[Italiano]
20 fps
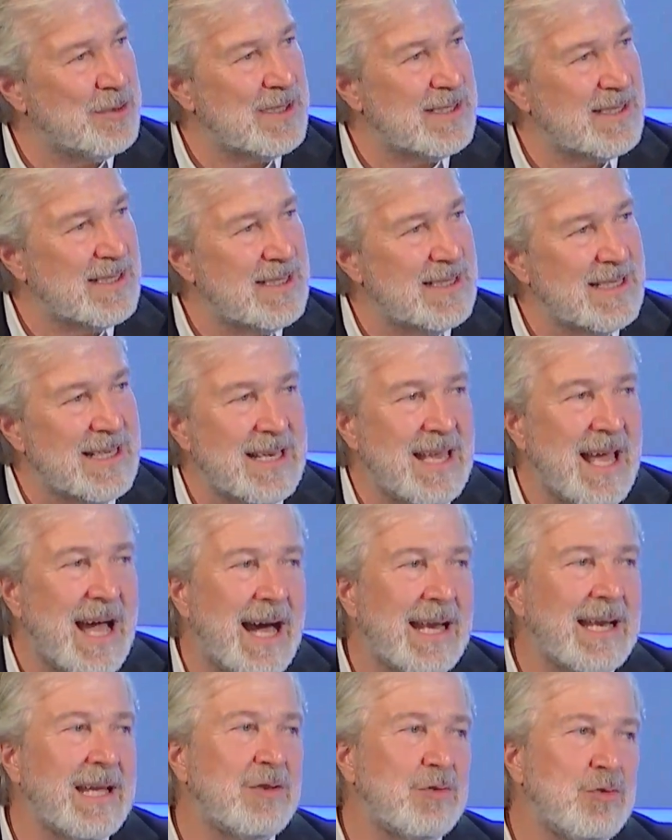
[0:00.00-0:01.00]
Poste
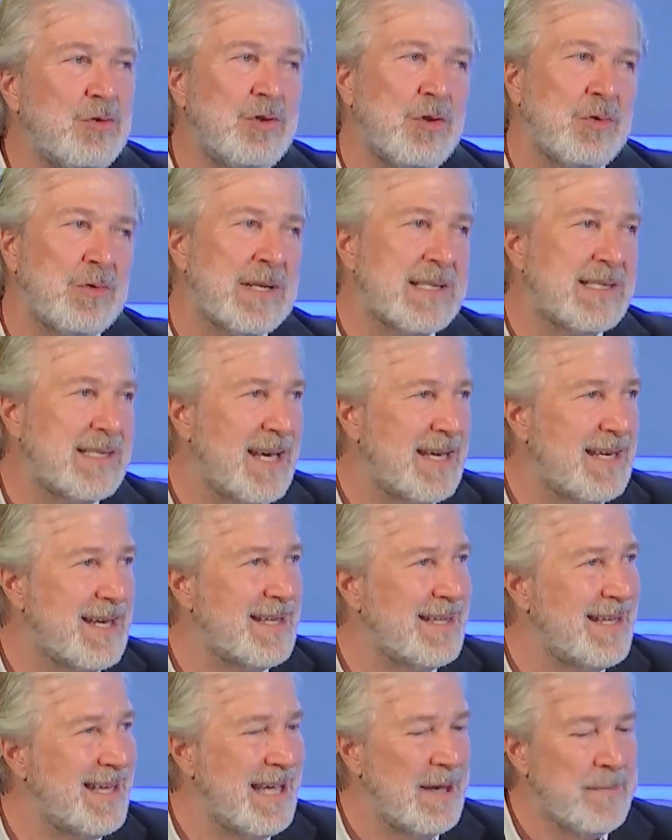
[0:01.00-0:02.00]
Italiane tutta una
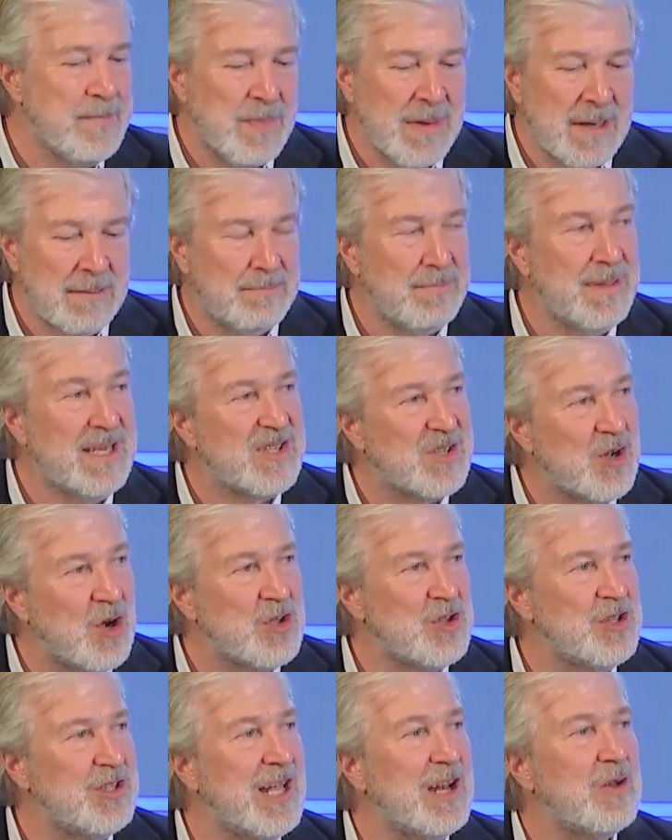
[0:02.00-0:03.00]
serie di
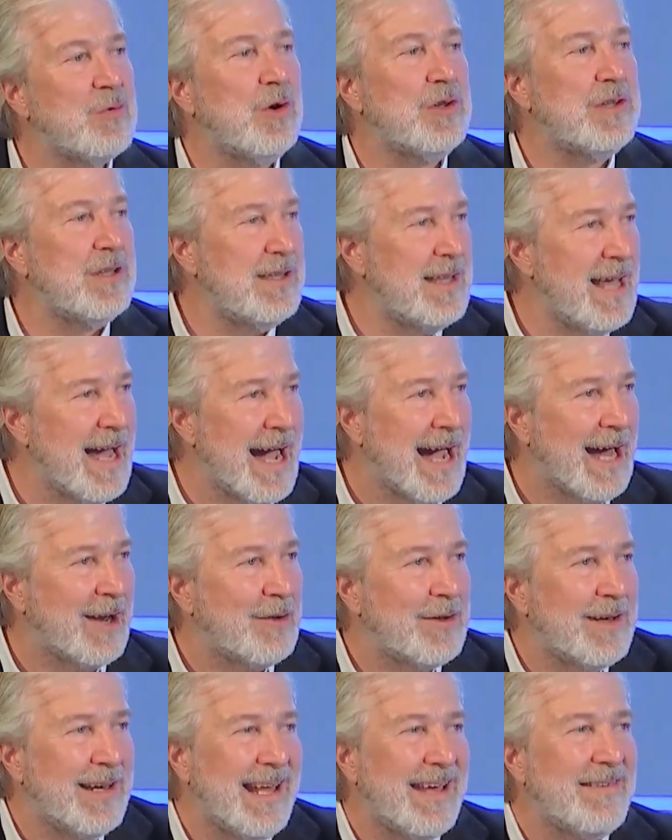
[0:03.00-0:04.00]
bisogni del
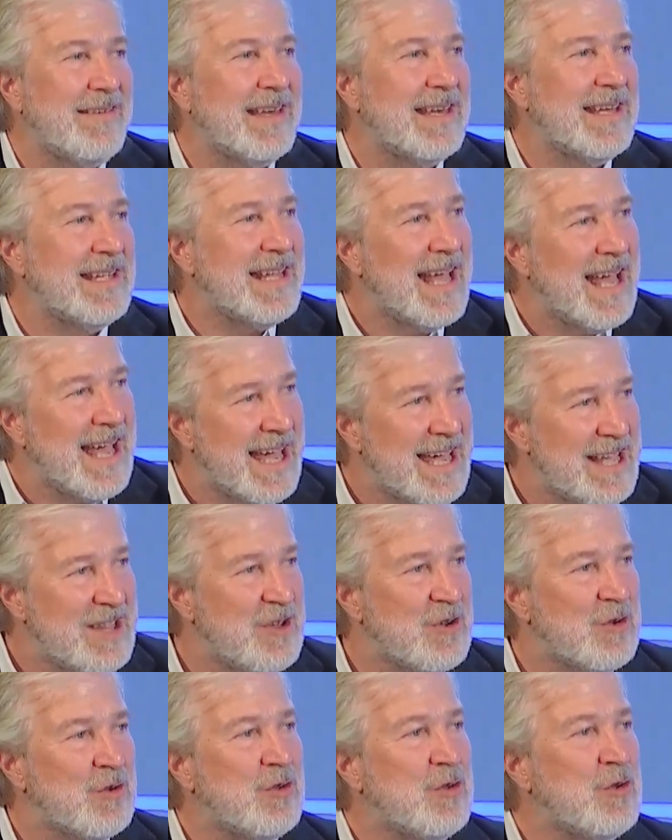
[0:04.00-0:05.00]
quotidiano, l'everyday
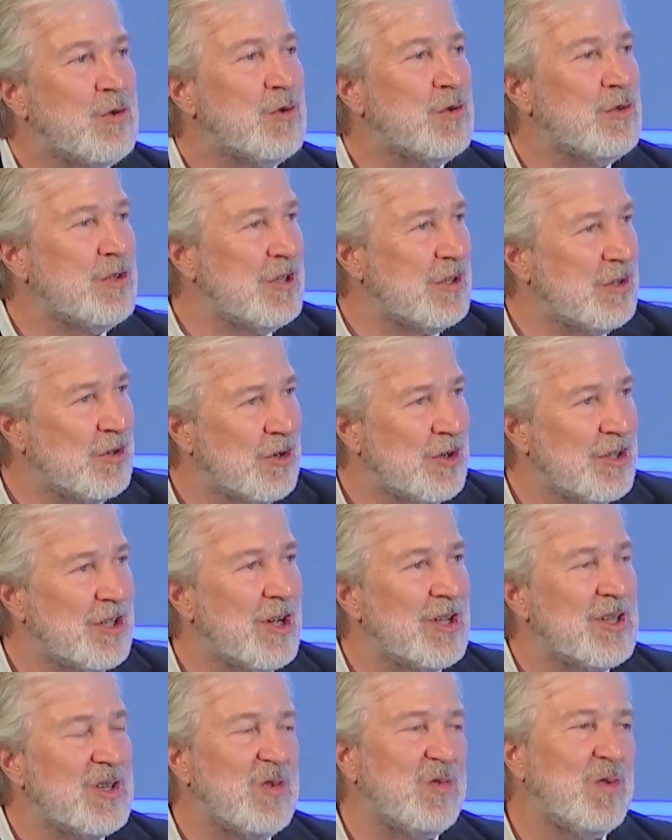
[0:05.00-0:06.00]
di ognuno di noi,
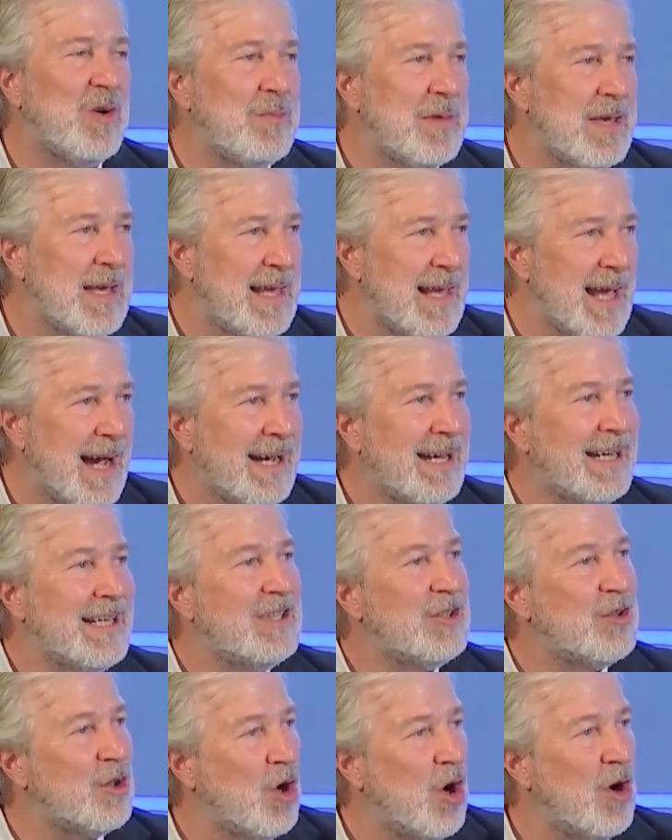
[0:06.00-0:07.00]
di ogni famiglia,
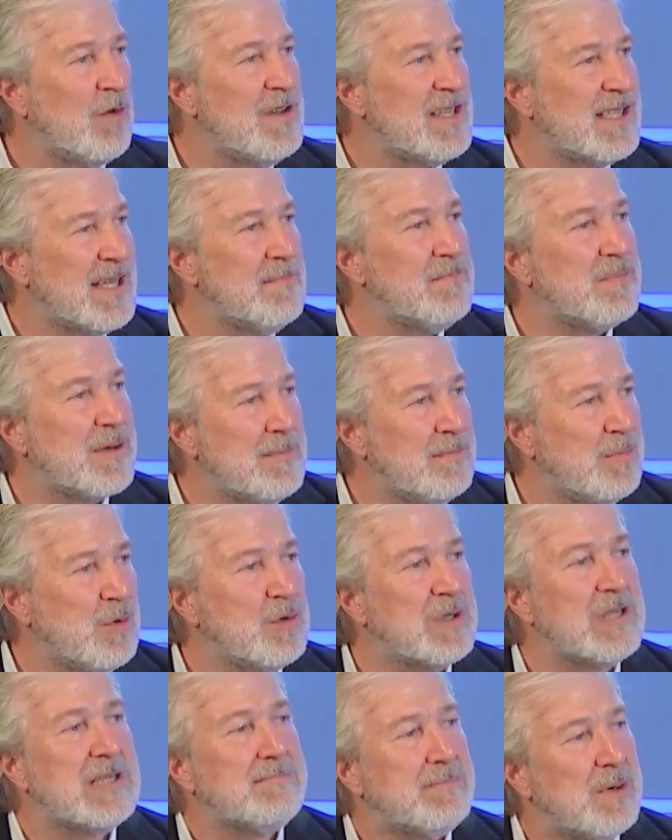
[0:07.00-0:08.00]
trovi sempre
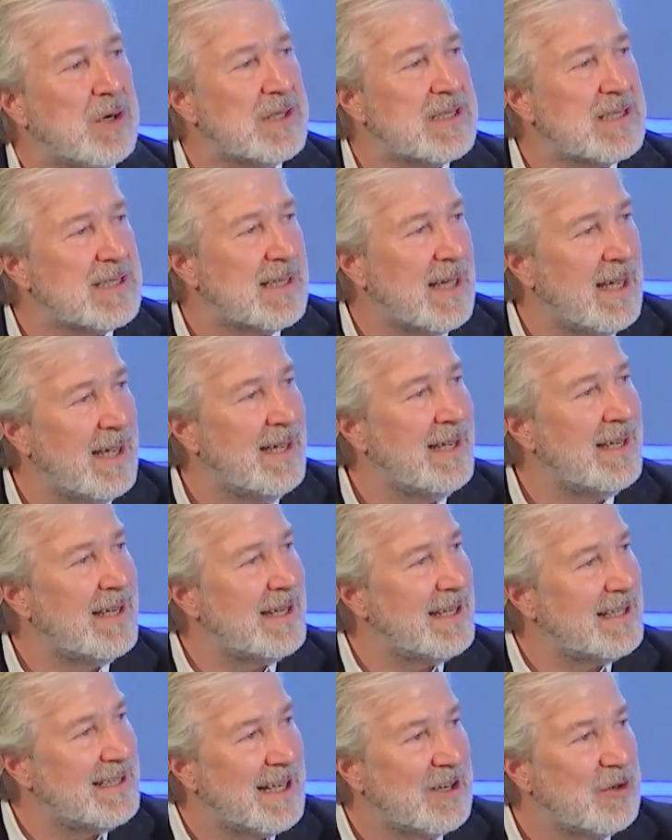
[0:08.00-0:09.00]
più risposte
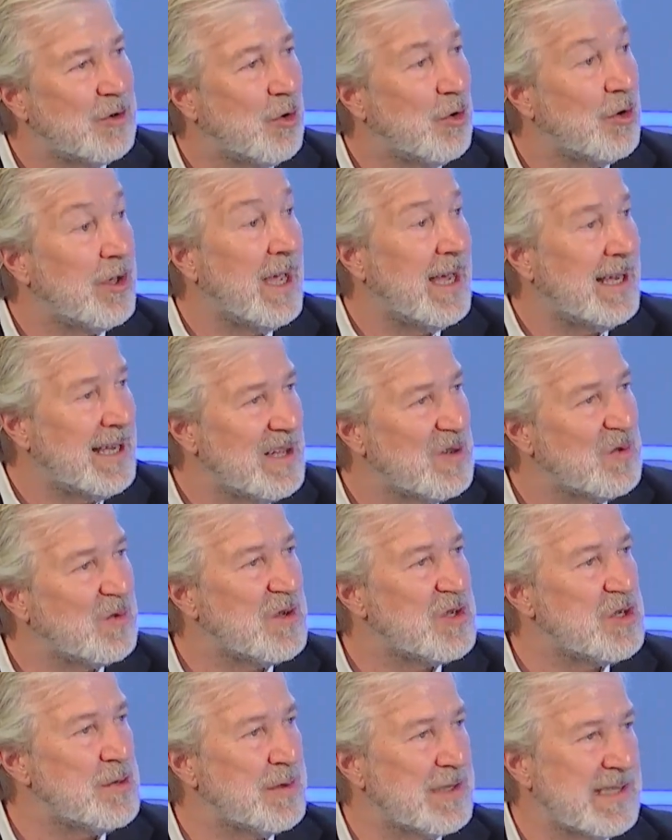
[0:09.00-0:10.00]
eh, da noi e negli
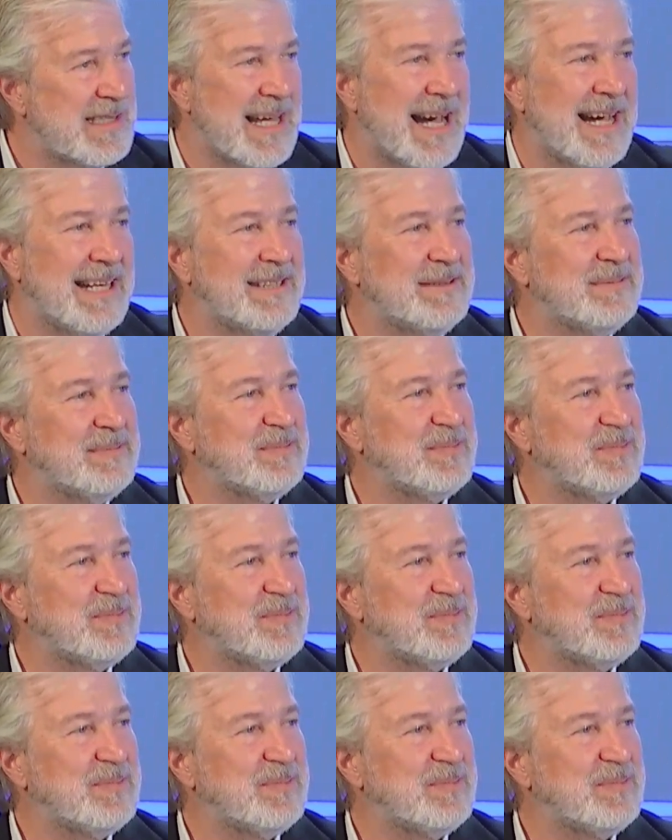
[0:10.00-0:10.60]
uffici postali.